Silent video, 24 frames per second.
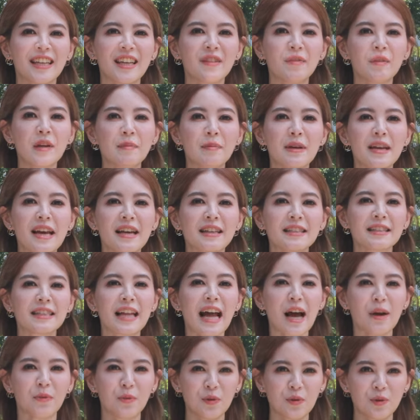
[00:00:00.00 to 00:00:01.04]
TVBS
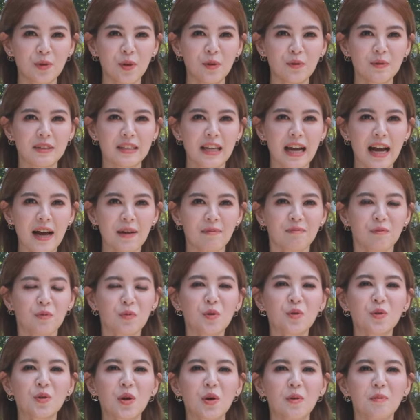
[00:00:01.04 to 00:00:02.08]
大运动家、
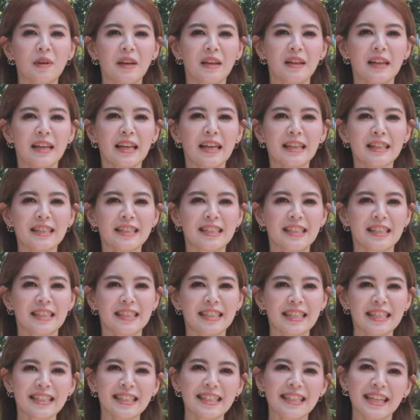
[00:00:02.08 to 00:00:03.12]
运动迷一起
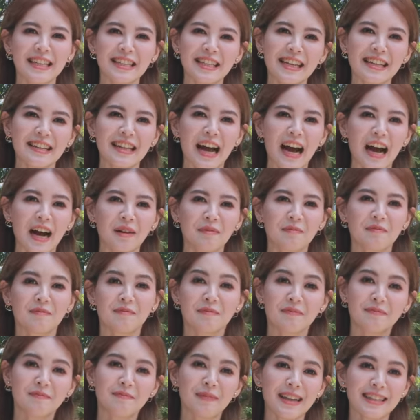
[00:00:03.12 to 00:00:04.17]
竞技的殿堂，
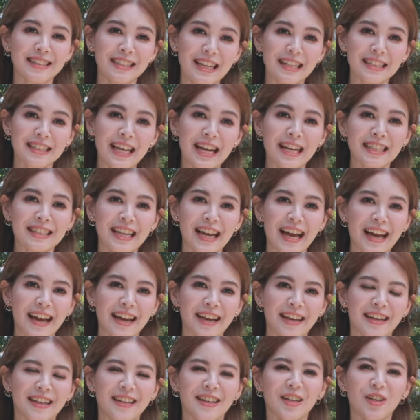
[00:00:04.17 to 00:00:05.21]
马上下
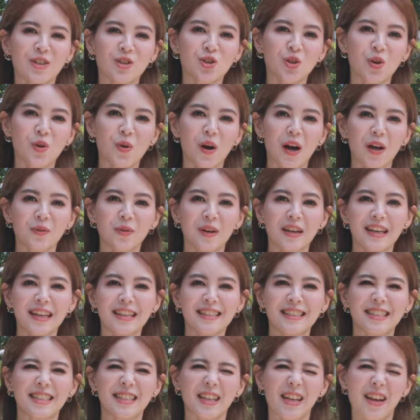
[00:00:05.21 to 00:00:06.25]
载，跟中华队
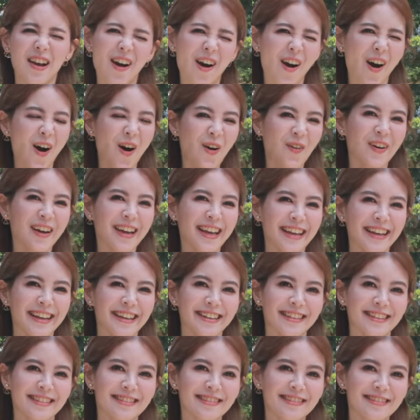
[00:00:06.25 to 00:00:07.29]
一起
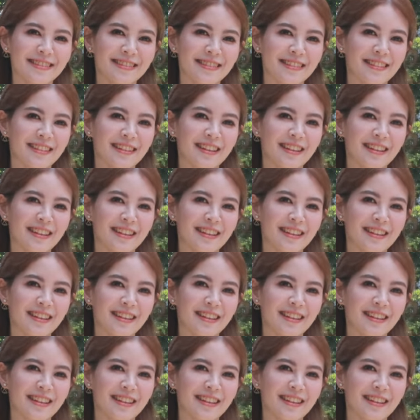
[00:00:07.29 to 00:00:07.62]
in。